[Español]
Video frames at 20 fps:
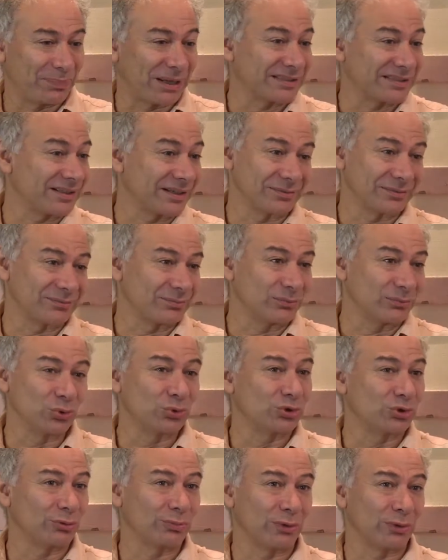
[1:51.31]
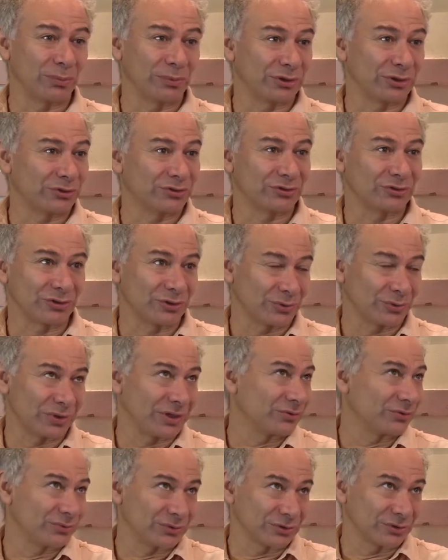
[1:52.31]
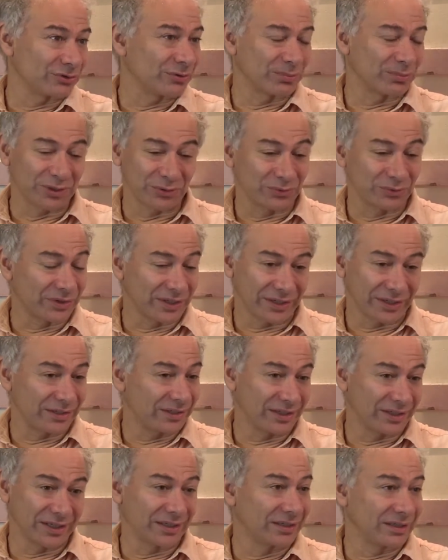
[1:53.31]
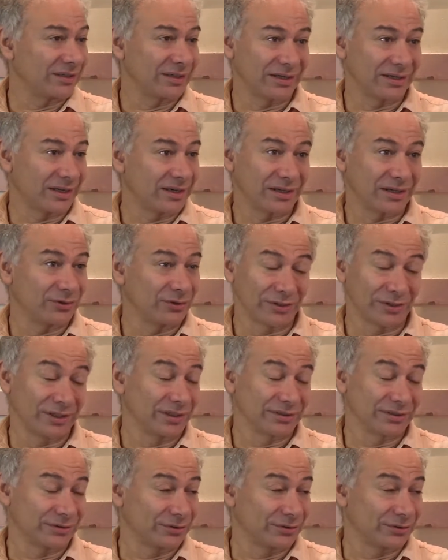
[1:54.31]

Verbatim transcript: pasan muchos momentos en los cuales uno se pregunta quién carajo es.